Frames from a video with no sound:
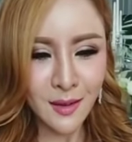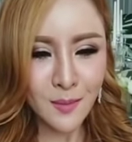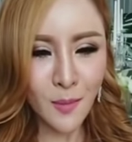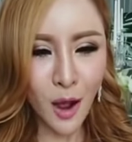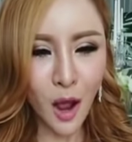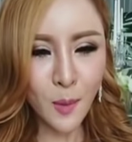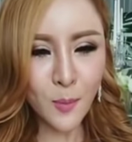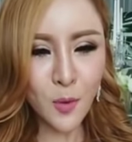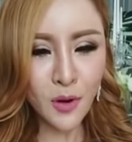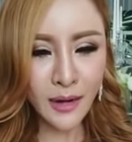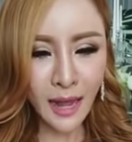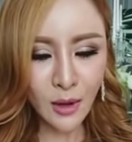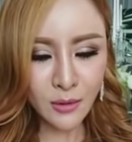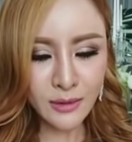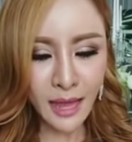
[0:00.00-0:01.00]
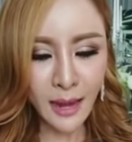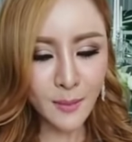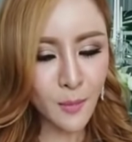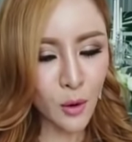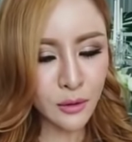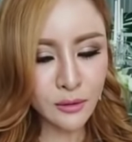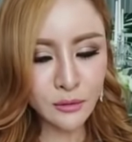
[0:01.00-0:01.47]
บอกพวกเราทั้ง
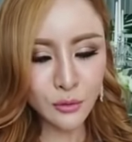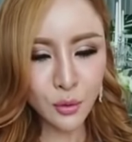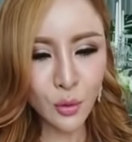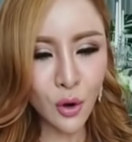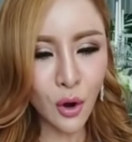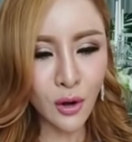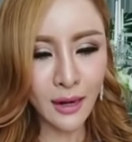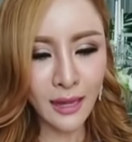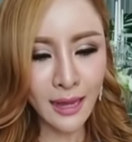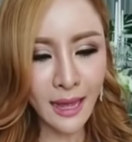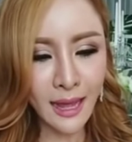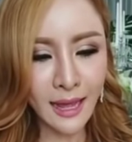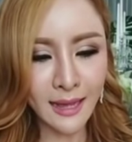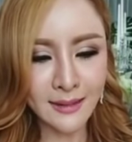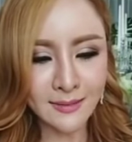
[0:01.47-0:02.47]
หมดทุกคนแล้วค่ะ